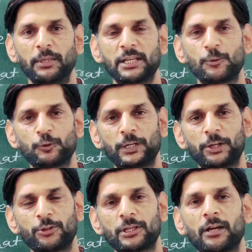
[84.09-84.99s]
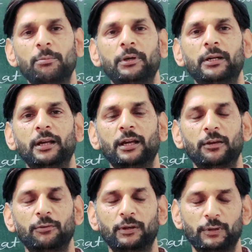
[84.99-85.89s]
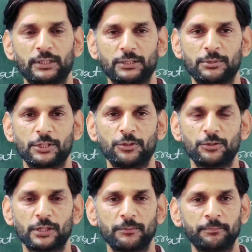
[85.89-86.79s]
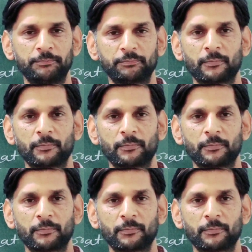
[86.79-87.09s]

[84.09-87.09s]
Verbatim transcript: पिछले कुछ वीडियो से हम पढ़ रहे हैं वन वर्ड सब्सटीट्यूशन